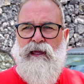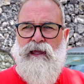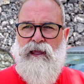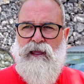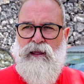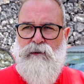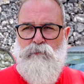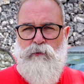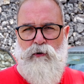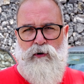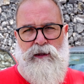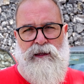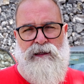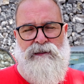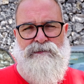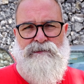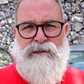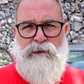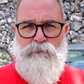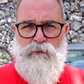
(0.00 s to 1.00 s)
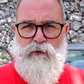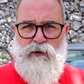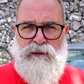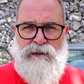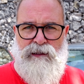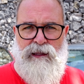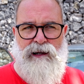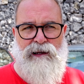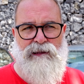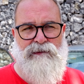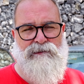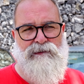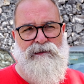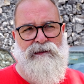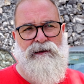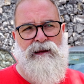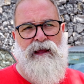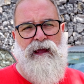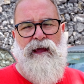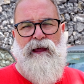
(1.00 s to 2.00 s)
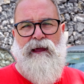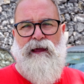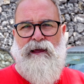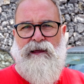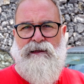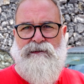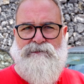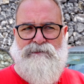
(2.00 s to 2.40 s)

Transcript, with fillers: eh, porque se puede derretir eh,